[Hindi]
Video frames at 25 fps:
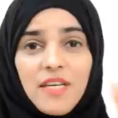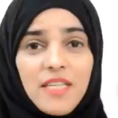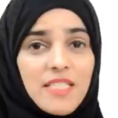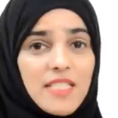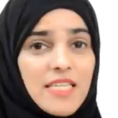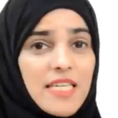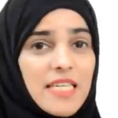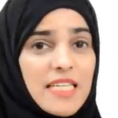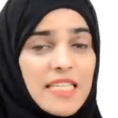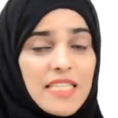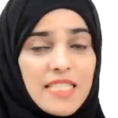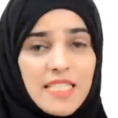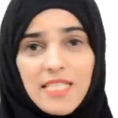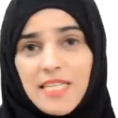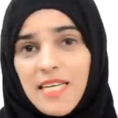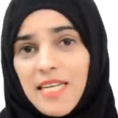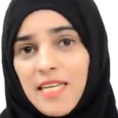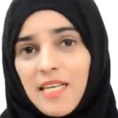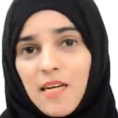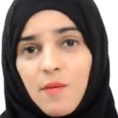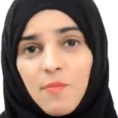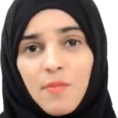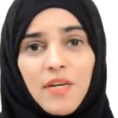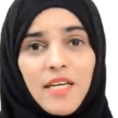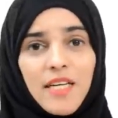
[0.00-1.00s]
फेस के किसी
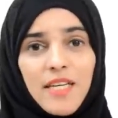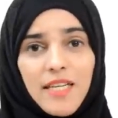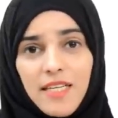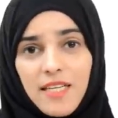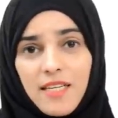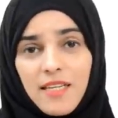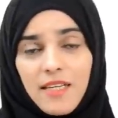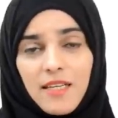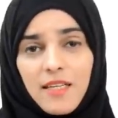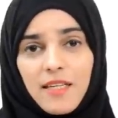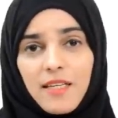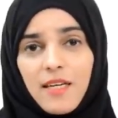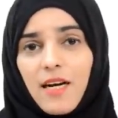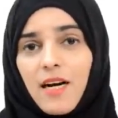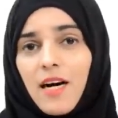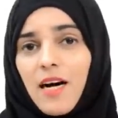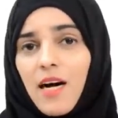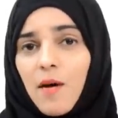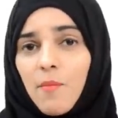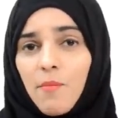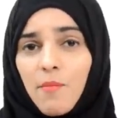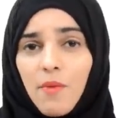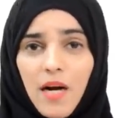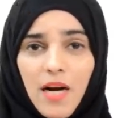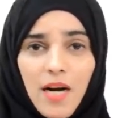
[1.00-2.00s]
एरिया पर नहीं करनी हाँ
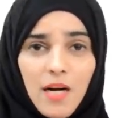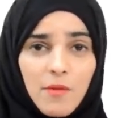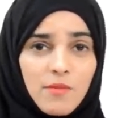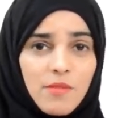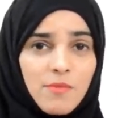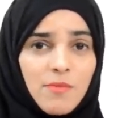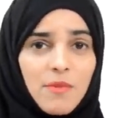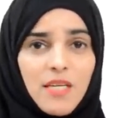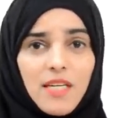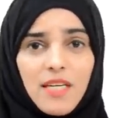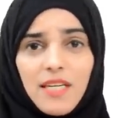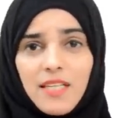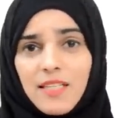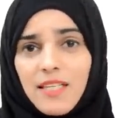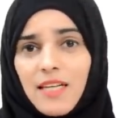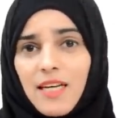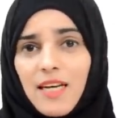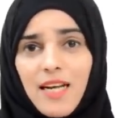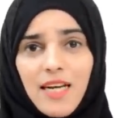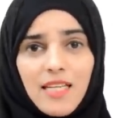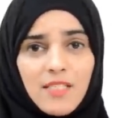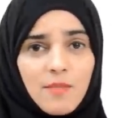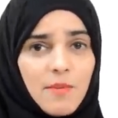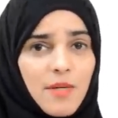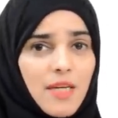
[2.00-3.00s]
आप आर्म्स पर करते हैं
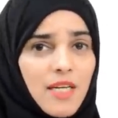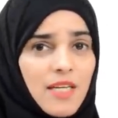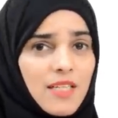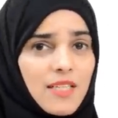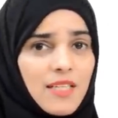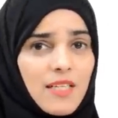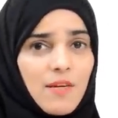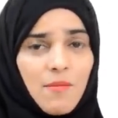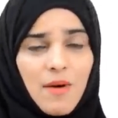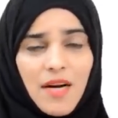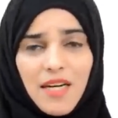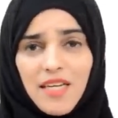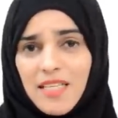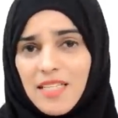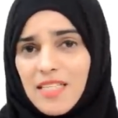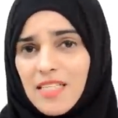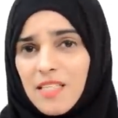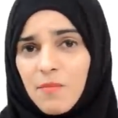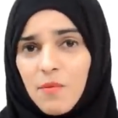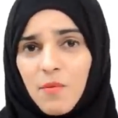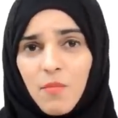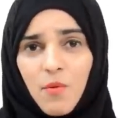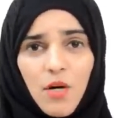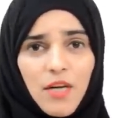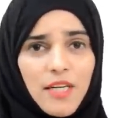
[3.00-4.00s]
लेग्स पे करते हैं बाकी किसी
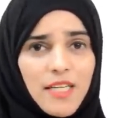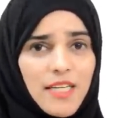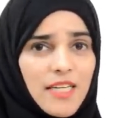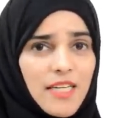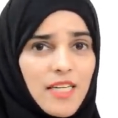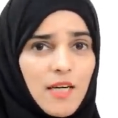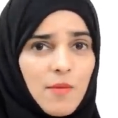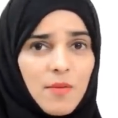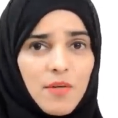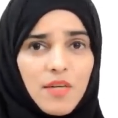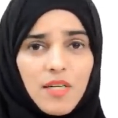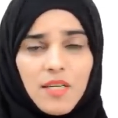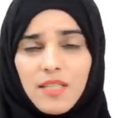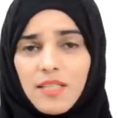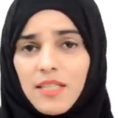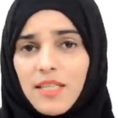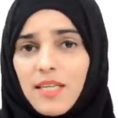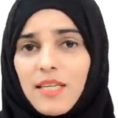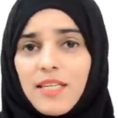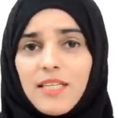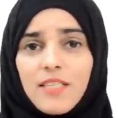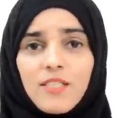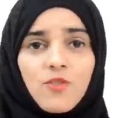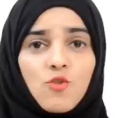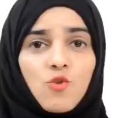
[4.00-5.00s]
भी बॉडी एरिया पर करते हैं
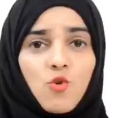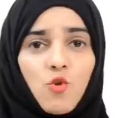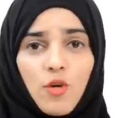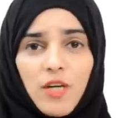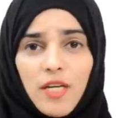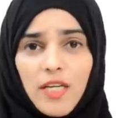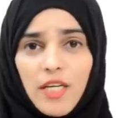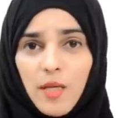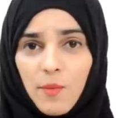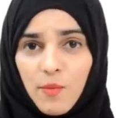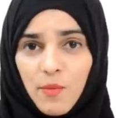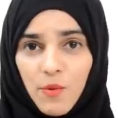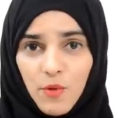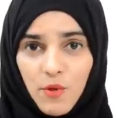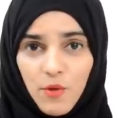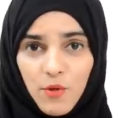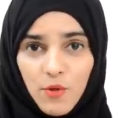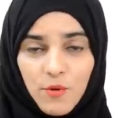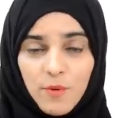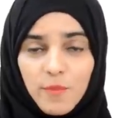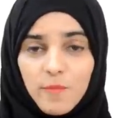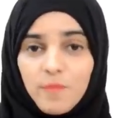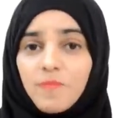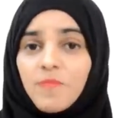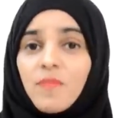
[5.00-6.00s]
इट्स टोटली अप टू यू
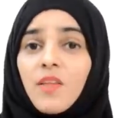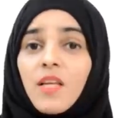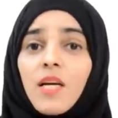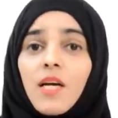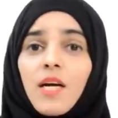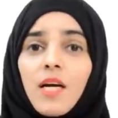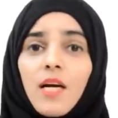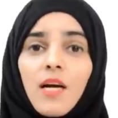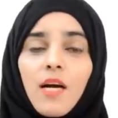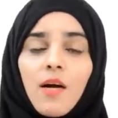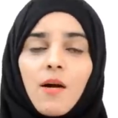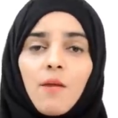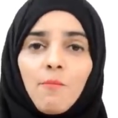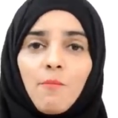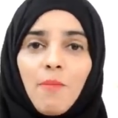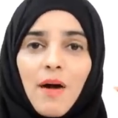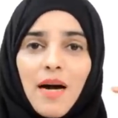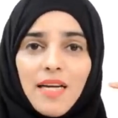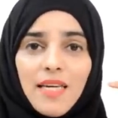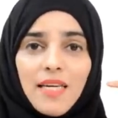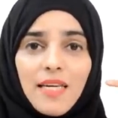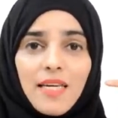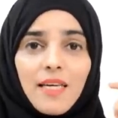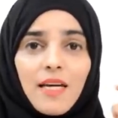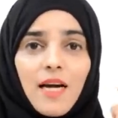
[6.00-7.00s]

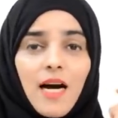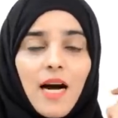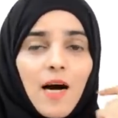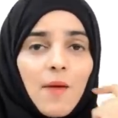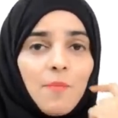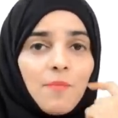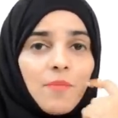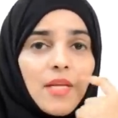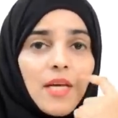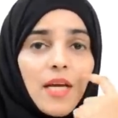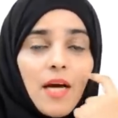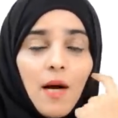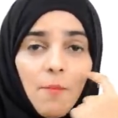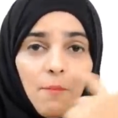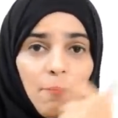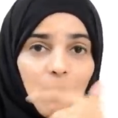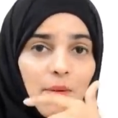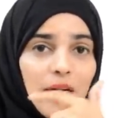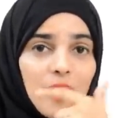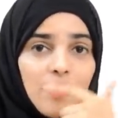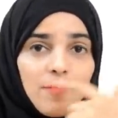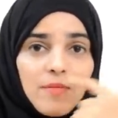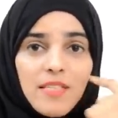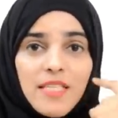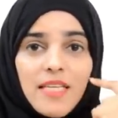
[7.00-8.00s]
बाकी आपने अपर
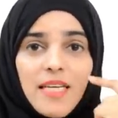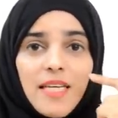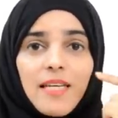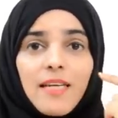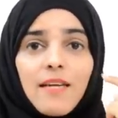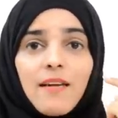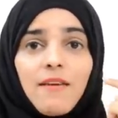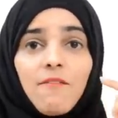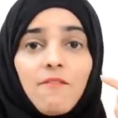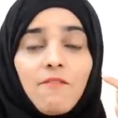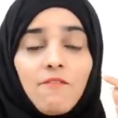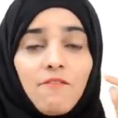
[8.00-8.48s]
लिप्स के लिए